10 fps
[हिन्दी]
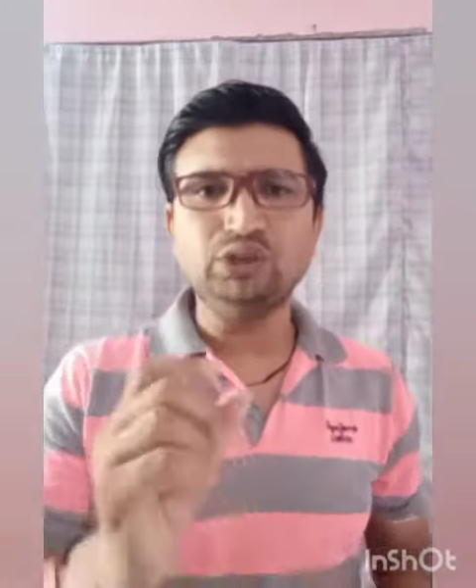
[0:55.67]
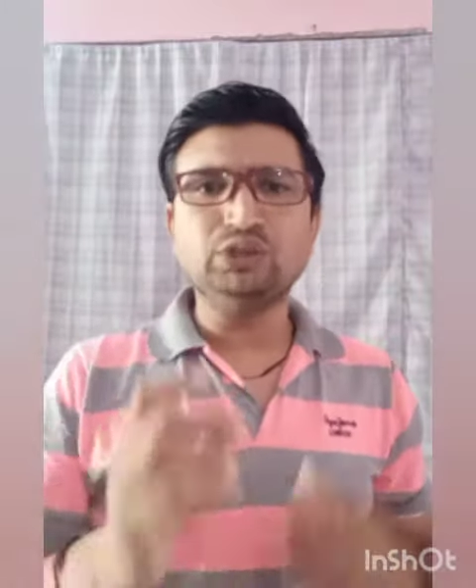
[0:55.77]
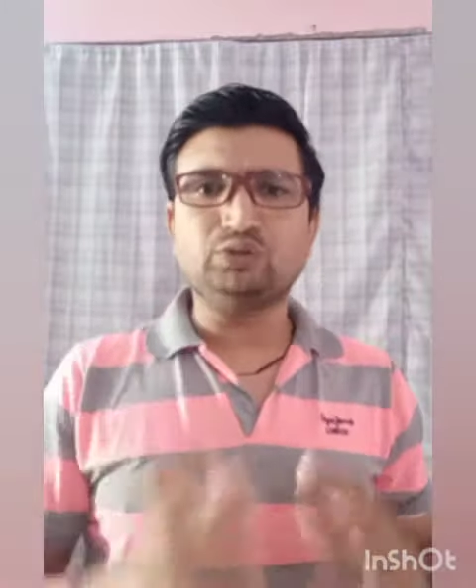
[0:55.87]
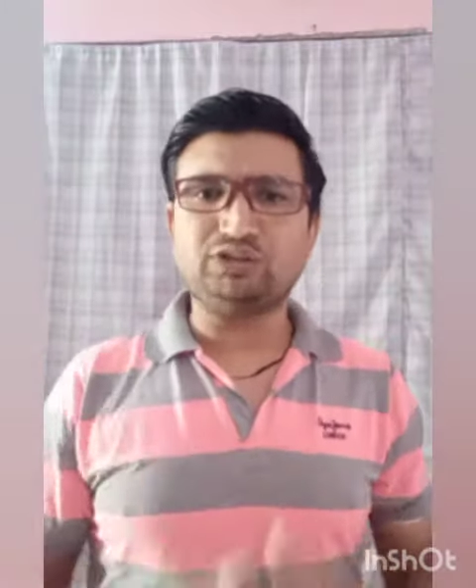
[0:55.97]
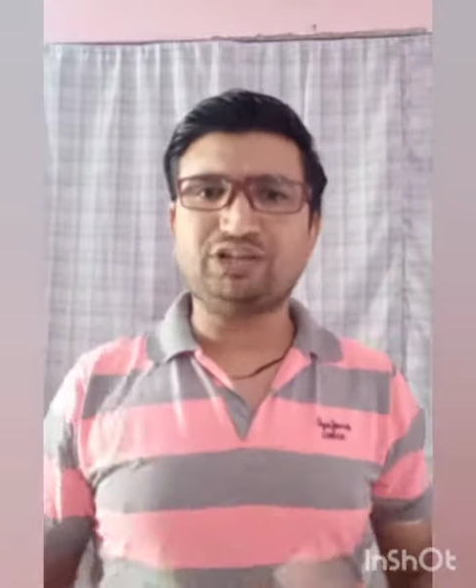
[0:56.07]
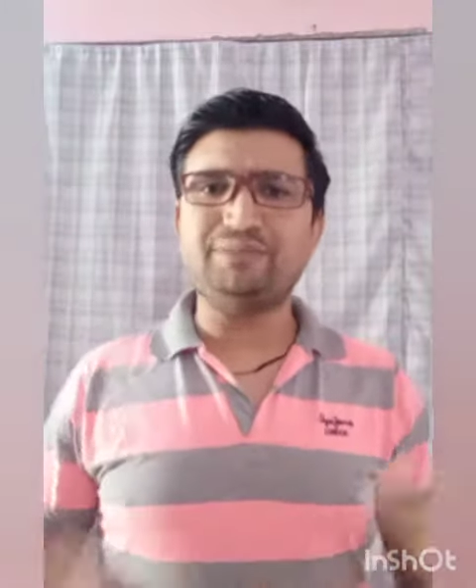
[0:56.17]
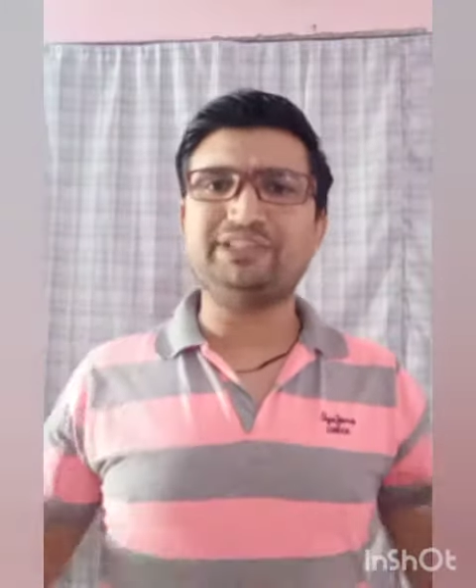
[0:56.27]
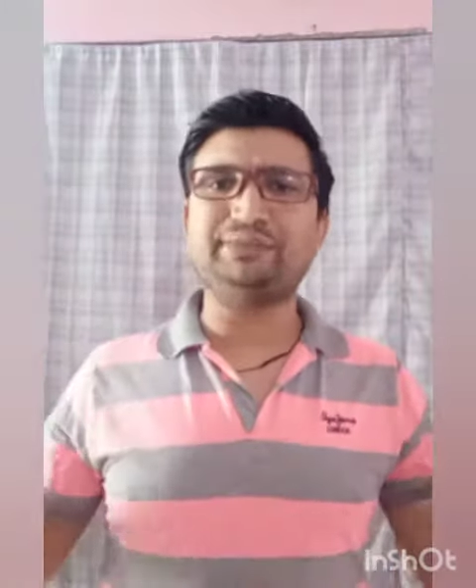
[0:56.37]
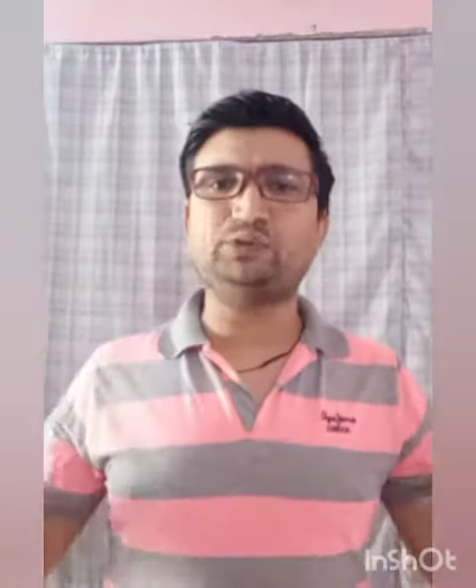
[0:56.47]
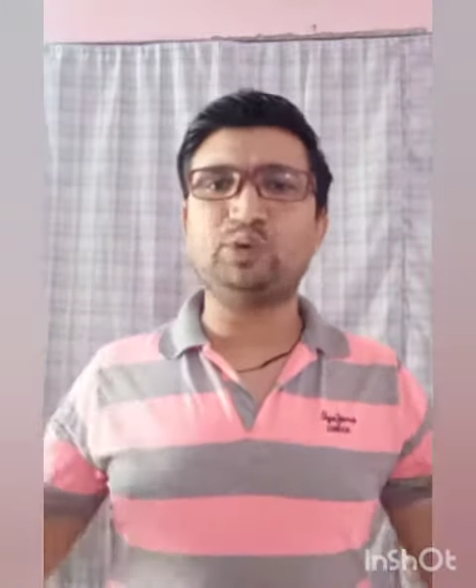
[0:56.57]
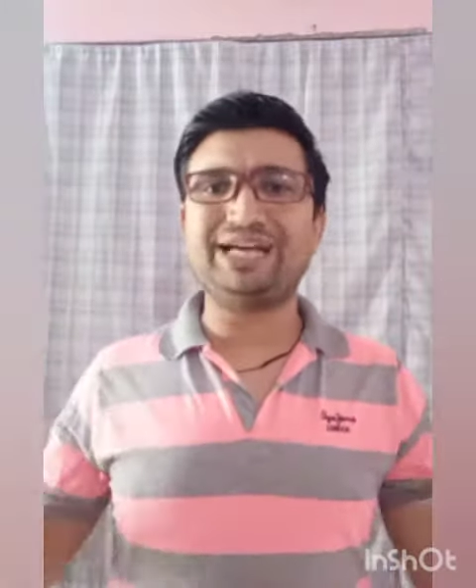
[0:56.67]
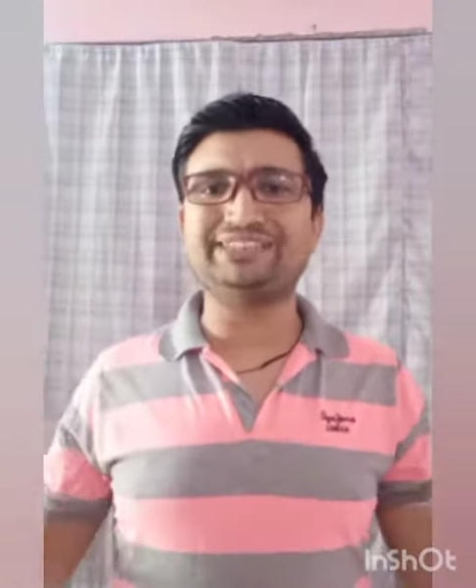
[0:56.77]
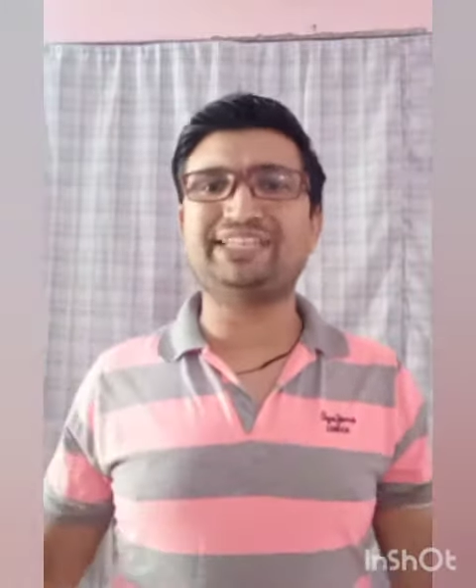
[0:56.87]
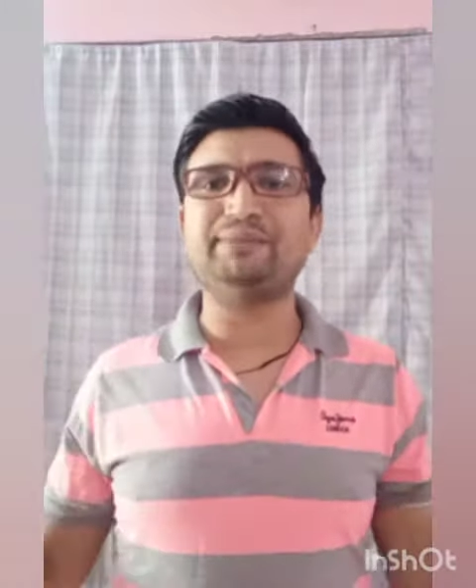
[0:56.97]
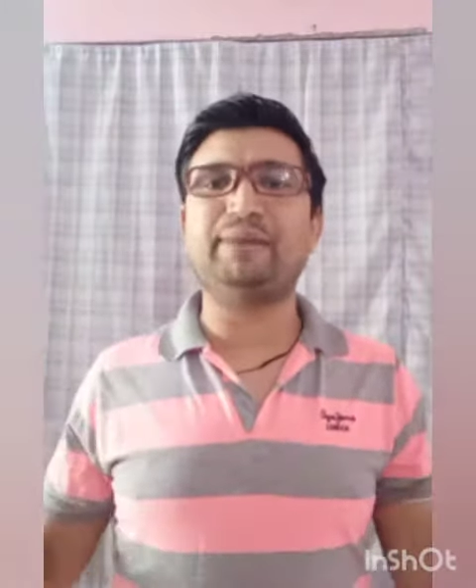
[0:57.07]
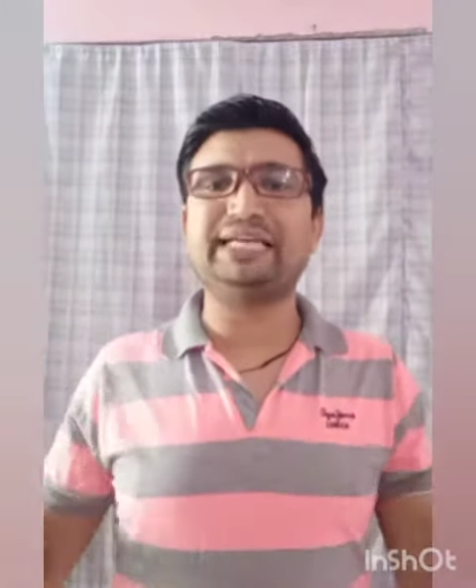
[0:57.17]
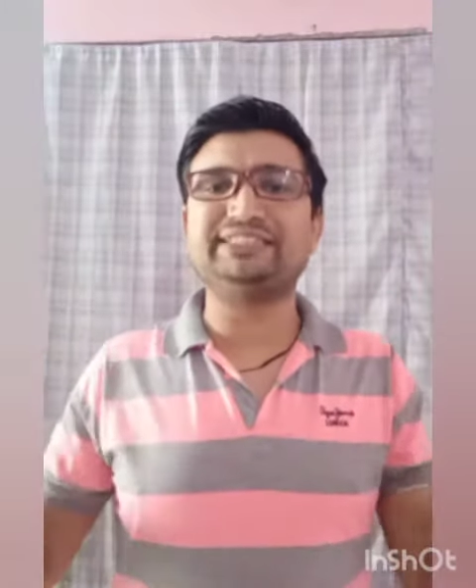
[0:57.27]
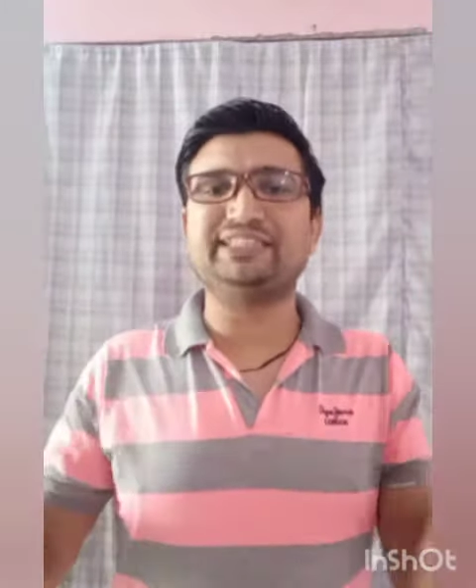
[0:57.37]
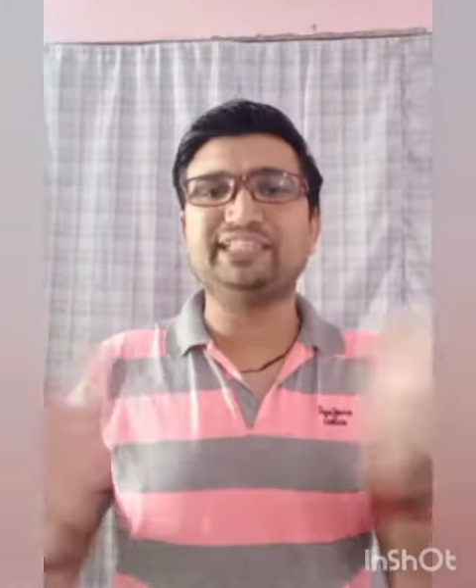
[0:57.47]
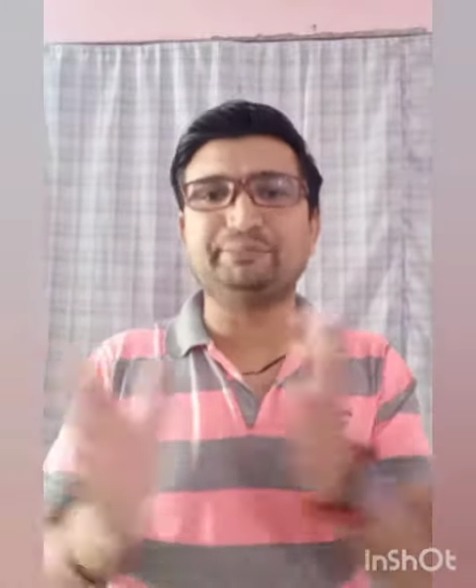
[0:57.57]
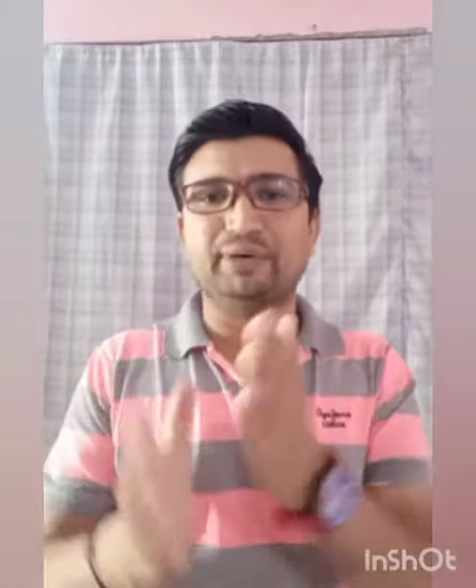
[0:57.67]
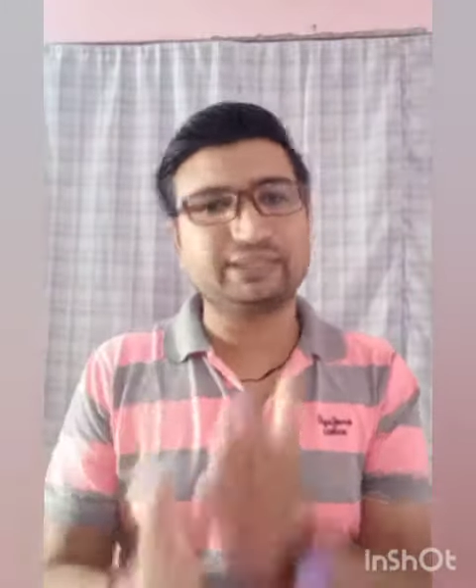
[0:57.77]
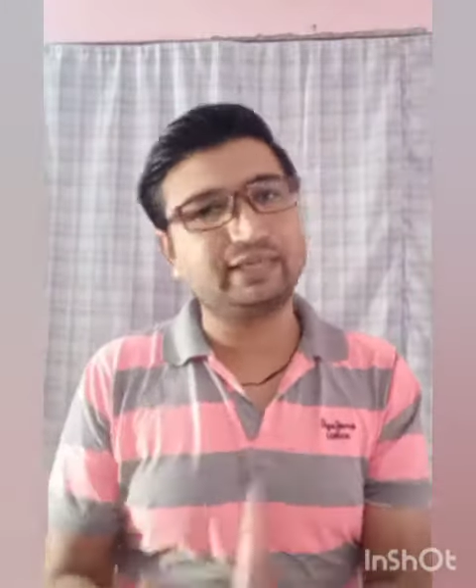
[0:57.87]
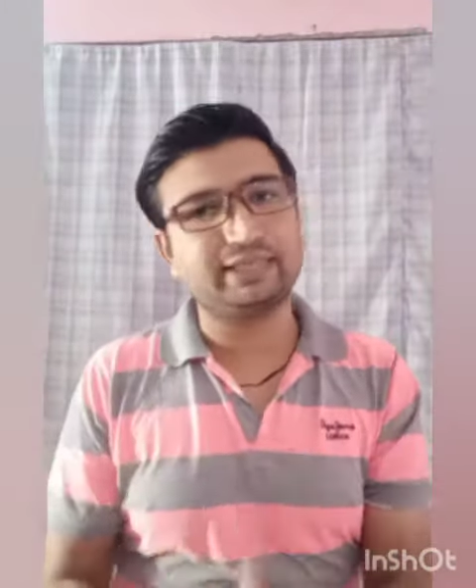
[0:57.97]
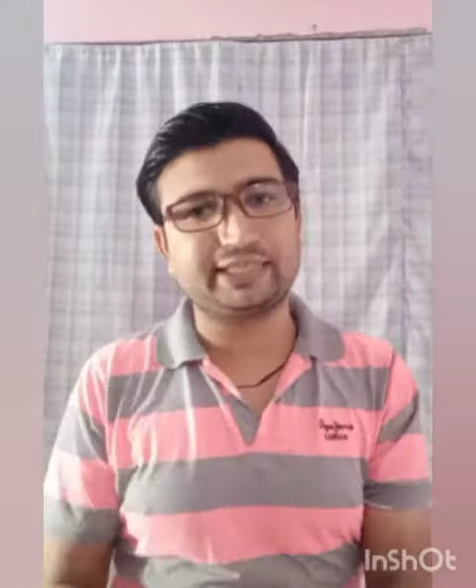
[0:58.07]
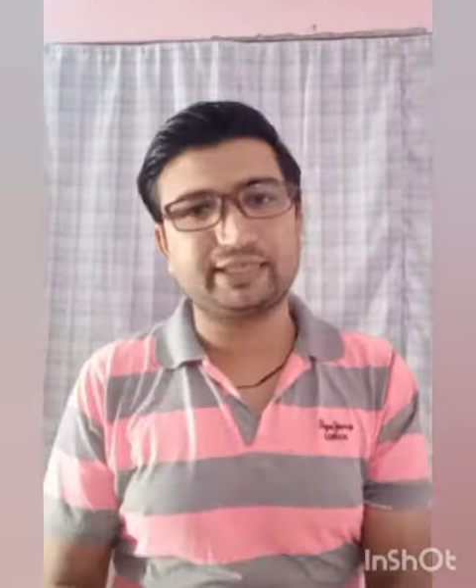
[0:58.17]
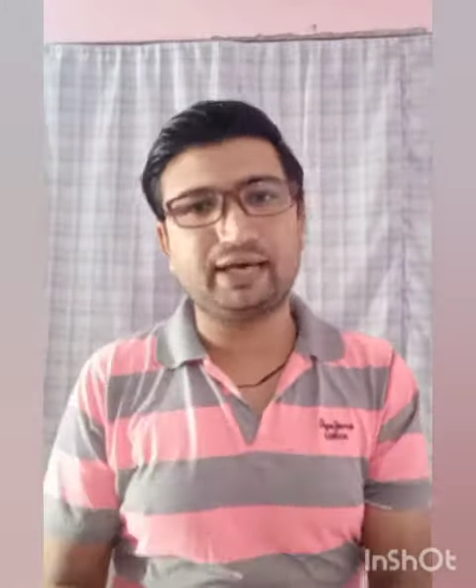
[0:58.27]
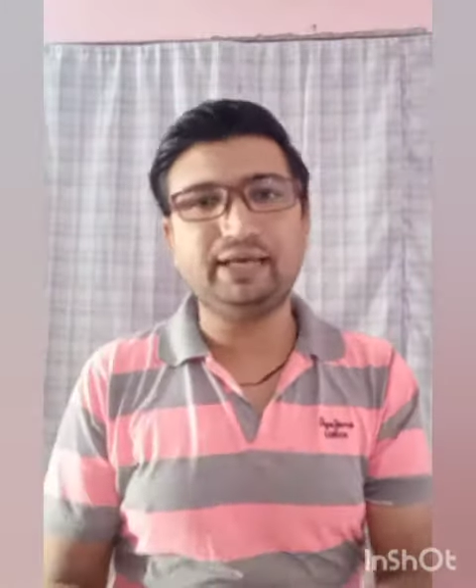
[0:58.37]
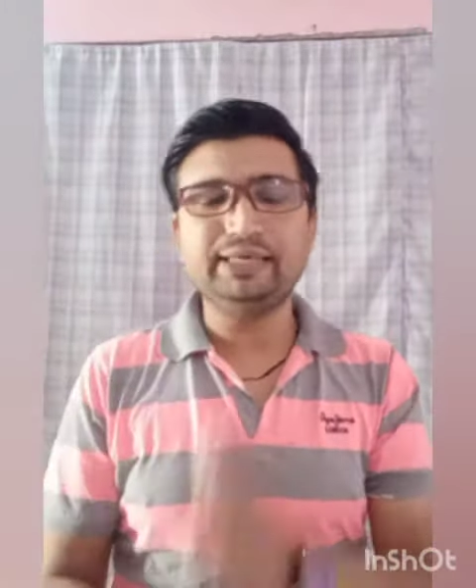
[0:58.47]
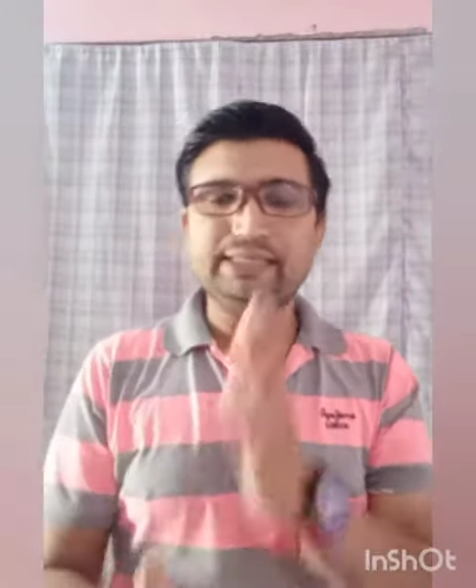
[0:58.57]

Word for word: तो इसका मतलब स्टूडेंट्स के माइंड से ये बर्डन हटेगा